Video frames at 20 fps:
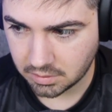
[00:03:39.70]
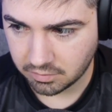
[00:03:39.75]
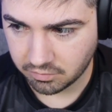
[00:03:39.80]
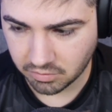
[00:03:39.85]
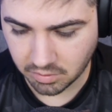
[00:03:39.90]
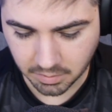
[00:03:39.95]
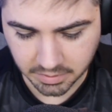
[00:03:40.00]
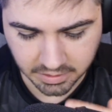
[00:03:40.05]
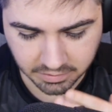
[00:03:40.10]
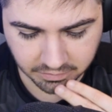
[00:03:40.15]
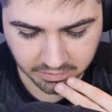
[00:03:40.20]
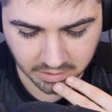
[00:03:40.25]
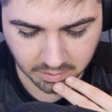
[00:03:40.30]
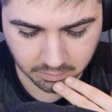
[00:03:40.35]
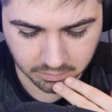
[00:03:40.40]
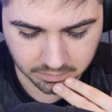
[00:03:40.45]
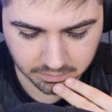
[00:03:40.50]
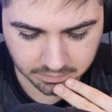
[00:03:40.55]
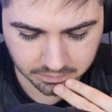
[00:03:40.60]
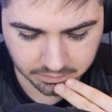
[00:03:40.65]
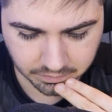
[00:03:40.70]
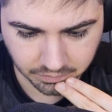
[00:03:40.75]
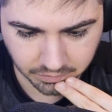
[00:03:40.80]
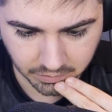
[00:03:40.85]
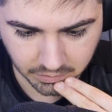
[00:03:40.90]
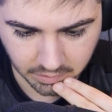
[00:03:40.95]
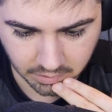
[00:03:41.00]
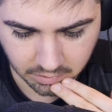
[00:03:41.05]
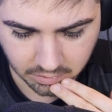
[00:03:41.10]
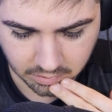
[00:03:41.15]
Vamos que vamos.
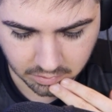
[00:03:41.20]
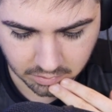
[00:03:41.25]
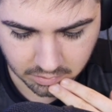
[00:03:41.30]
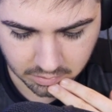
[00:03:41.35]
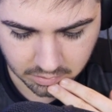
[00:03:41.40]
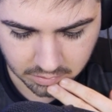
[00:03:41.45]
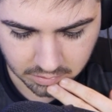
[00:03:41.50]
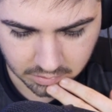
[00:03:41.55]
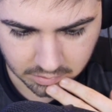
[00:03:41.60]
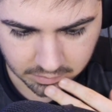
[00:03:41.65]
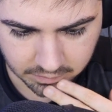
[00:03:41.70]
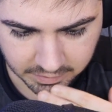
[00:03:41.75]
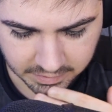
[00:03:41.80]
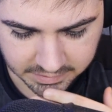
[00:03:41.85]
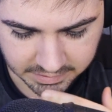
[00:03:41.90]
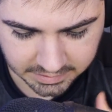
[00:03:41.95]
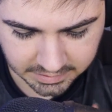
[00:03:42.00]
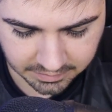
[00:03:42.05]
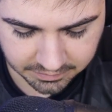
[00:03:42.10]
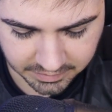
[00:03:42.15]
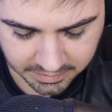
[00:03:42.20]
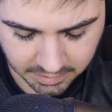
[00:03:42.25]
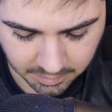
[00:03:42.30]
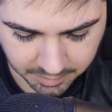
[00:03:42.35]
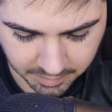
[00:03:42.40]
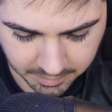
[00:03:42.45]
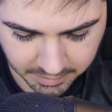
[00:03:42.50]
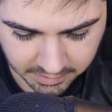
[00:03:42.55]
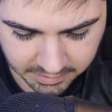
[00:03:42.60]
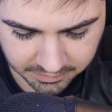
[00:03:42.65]
Vai ter que defender
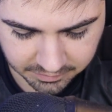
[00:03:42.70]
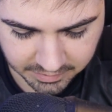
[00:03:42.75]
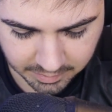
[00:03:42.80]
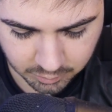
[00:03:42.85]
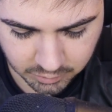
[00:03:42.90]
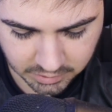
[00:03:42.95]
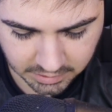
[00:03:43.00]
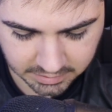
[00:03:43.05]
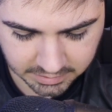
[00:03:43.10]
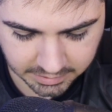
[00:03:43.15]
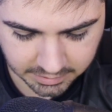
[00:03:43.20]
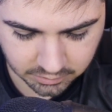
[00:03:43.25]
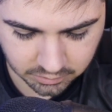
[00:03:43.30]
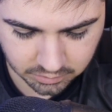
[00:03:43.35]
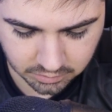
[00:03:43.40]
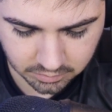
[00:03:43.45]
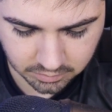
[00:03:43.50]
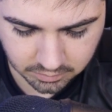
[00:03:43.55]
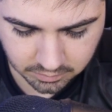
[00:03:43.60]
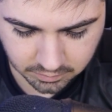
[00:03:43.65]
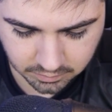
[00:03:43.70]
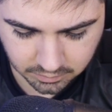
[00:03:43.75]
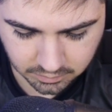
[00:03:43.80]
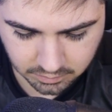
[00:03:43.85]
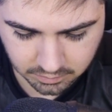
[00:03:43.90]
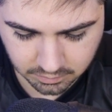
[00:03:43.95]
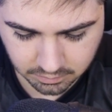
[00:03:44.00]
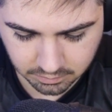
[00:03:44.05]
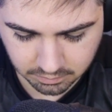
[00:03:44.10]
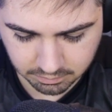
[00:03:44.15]
primeiro, tem que ficar muito atento.
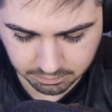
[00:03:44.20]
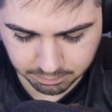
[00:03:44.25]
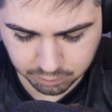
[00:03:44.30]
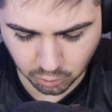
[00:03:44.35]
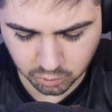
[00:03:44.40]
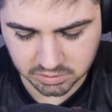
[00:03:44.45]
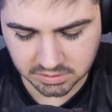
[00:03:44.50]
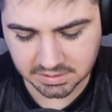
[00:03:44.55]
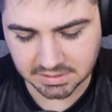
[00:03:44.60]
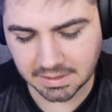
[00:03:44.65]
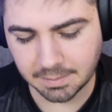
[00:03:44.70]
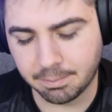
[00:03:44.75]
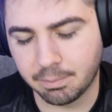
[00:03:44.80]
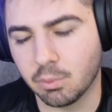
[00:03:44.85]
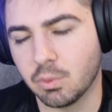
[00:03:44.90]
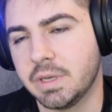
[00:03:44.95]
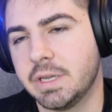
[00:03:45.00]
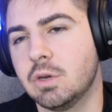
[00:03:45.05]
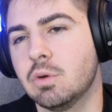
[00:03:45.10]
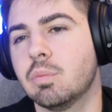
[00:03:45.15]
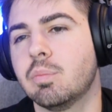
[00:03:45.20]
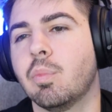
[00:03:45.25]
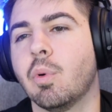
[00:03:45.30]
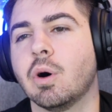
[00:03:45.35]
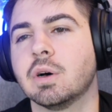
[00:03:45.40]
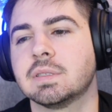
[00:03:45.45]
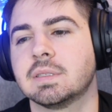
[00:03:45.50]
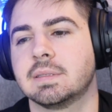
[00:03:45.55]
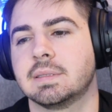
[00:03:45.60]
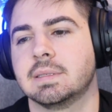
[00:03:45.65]
Putz, que pulinho
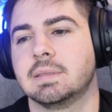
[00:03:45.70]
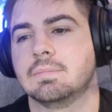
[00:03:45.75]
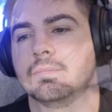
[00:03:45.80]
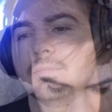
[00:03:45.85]
bosta.